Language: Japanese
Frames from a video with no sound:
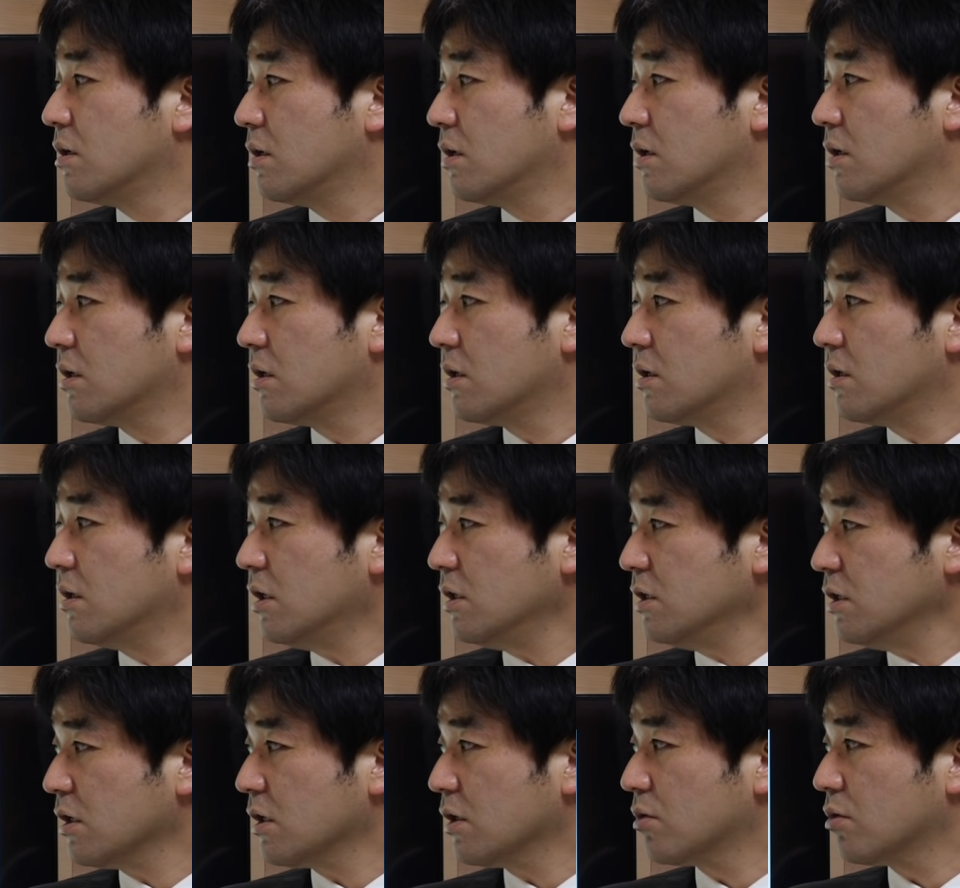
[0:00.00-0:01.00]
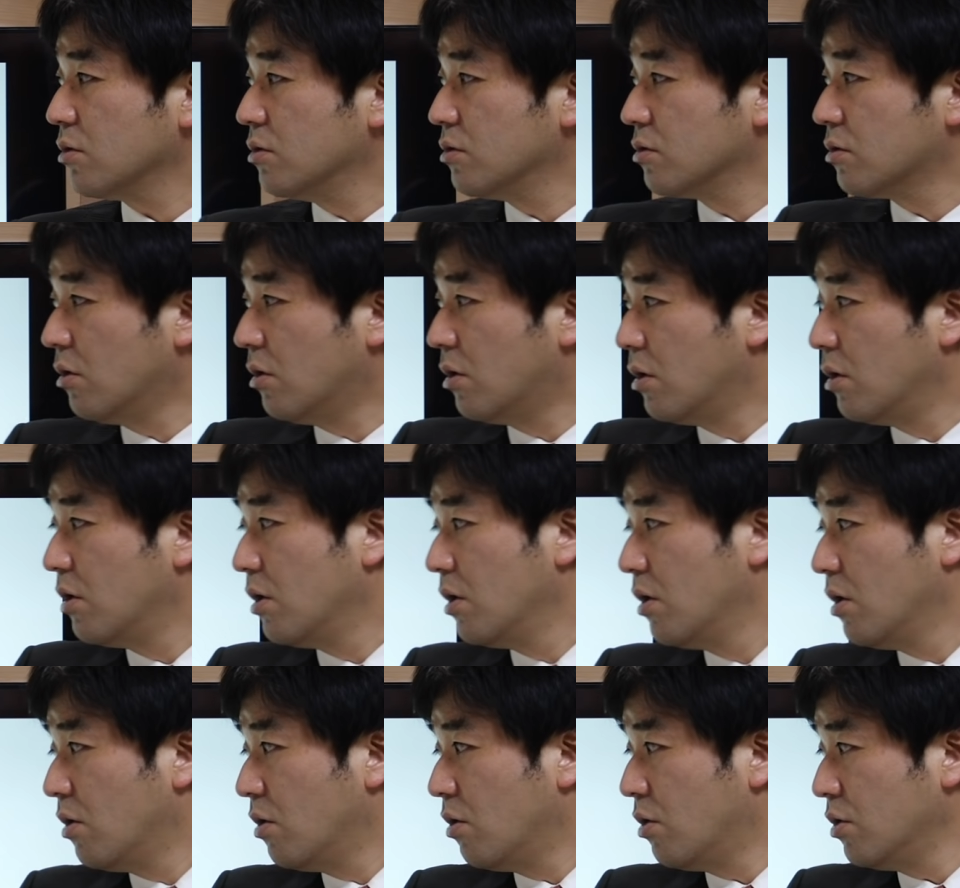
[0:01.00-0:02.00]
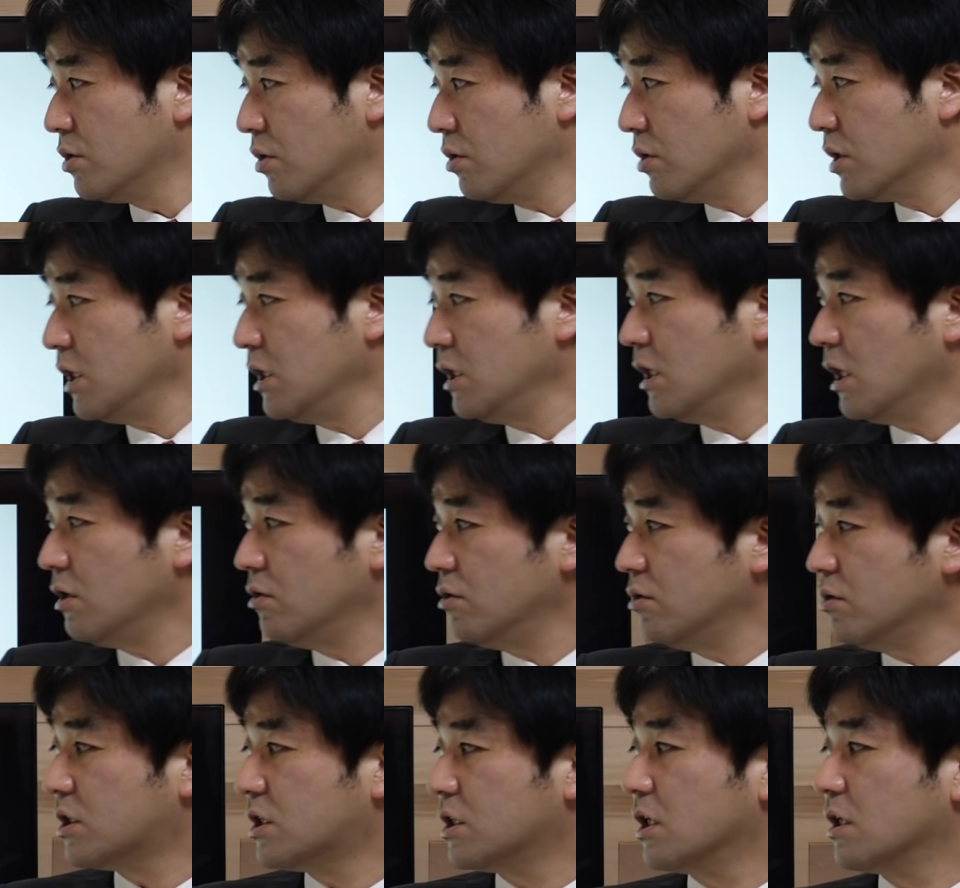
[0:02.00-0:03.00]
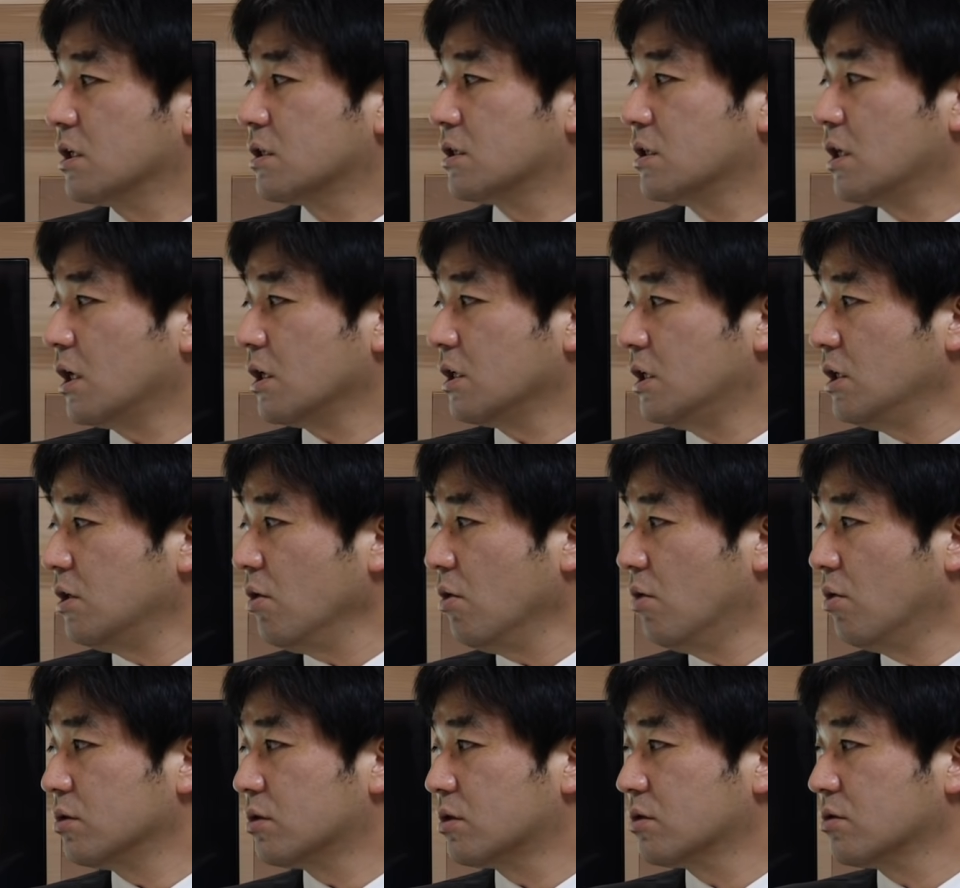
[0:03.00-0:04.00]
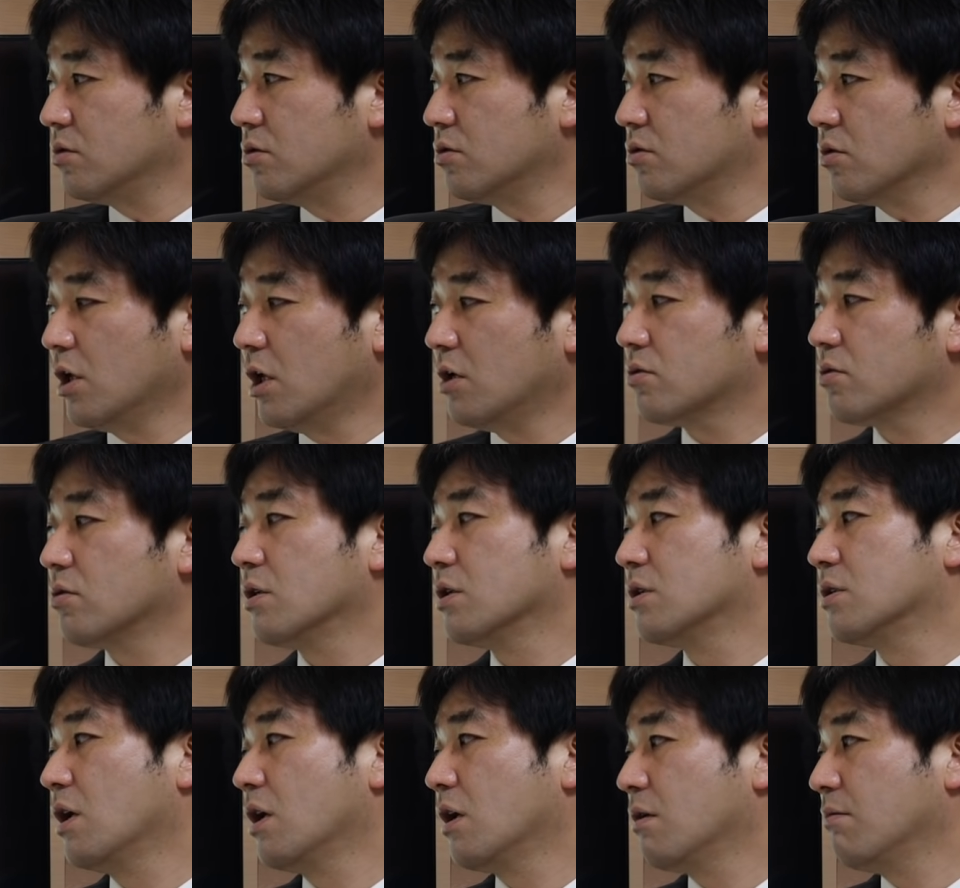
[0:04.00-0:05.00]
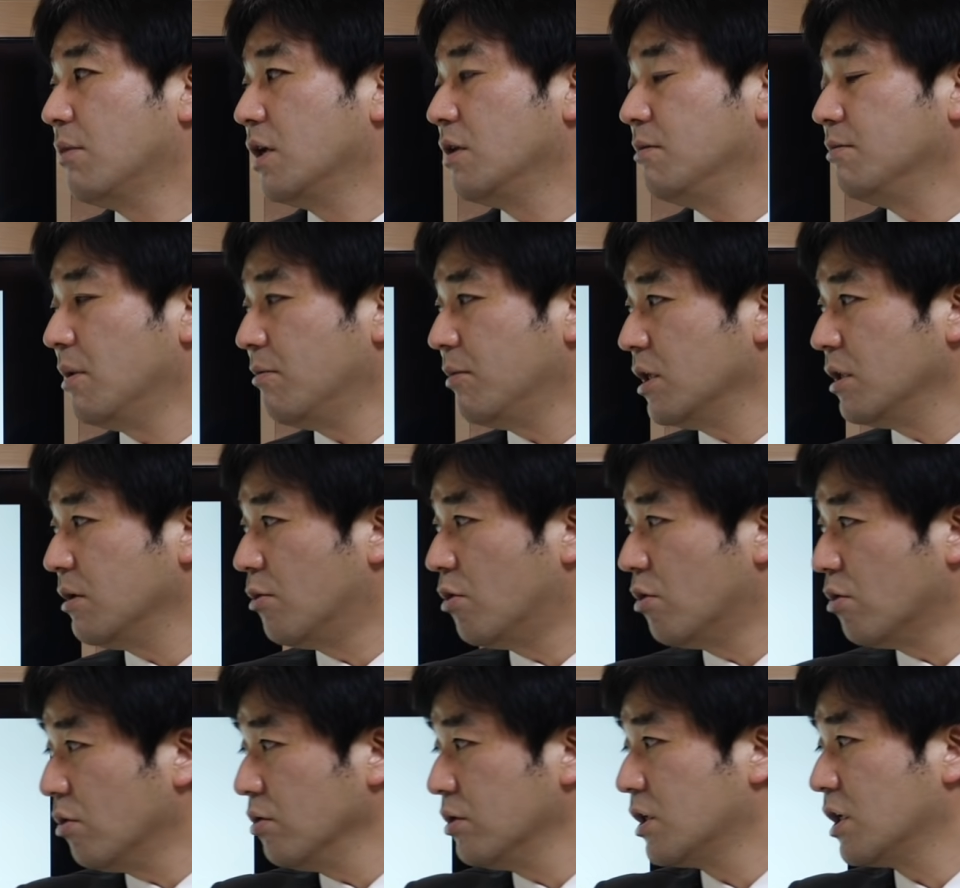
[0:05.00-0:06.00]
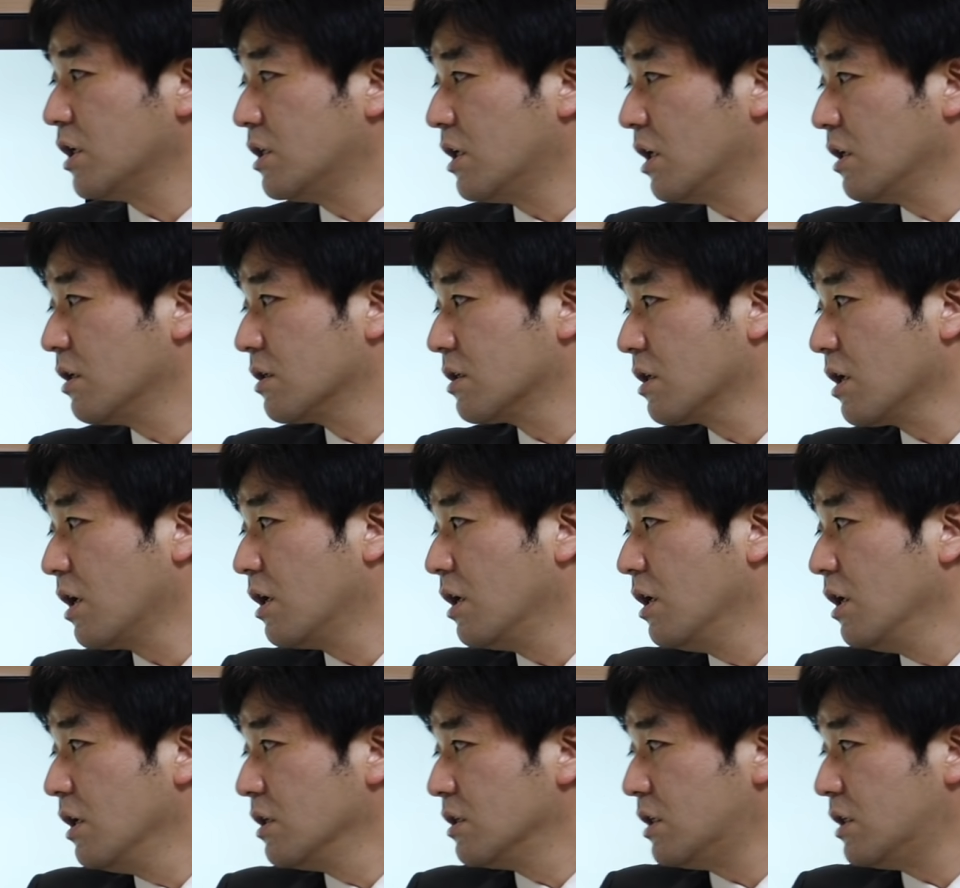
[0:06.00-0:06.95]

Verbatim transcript: えなぜかというと、補助金や融資でですね、企業を救うとなるとですね、まあ今までも起こってきたんですが、